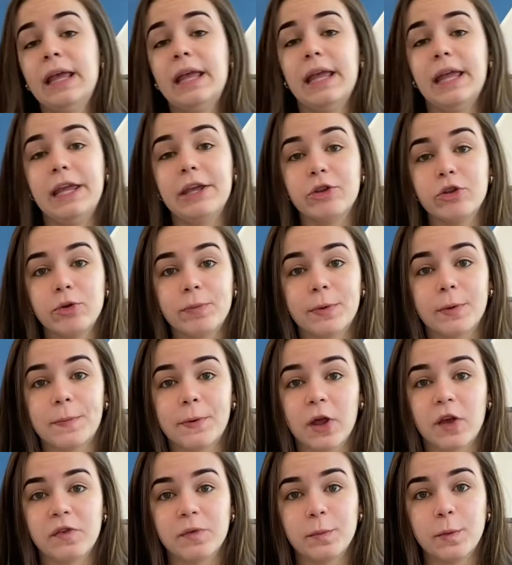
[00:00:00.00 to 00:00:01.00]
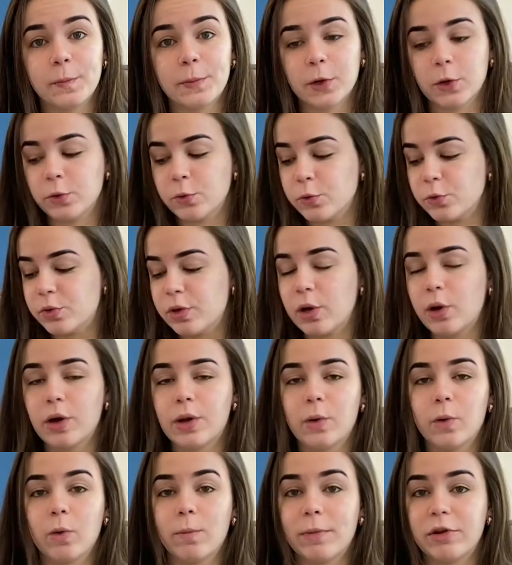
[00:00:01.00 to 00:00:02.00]
Indo para o próximo produto,
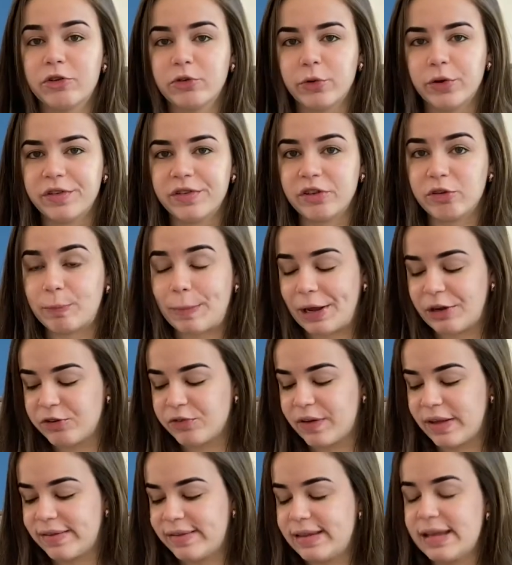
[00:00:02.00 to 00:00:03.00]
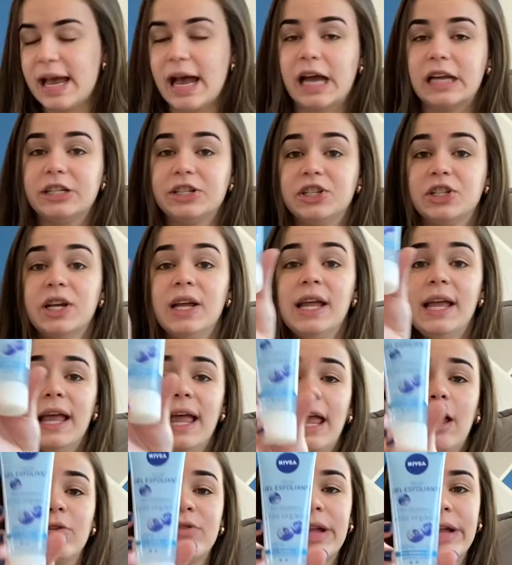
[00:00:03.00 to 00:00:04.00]
agora algumas coisas mais faciais.
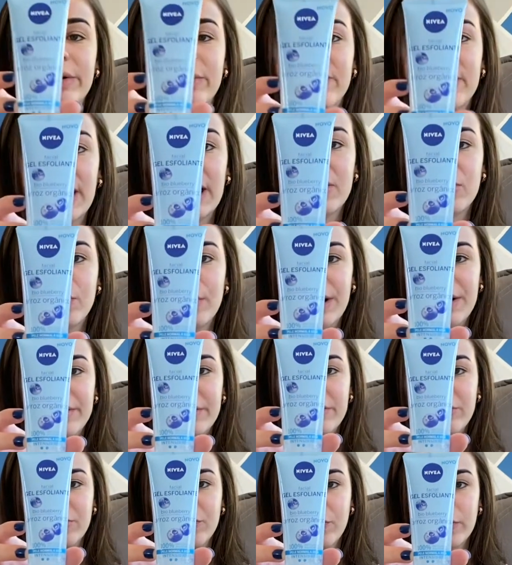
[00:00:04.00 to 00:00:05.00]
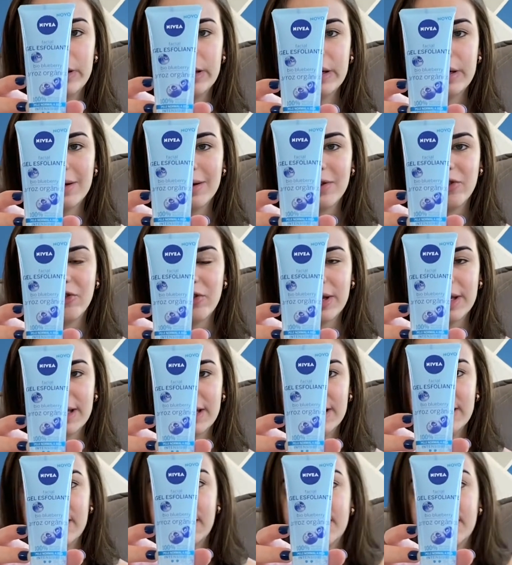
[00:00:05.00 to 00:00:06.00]
Eu tenho usado esse esfoliante aqui da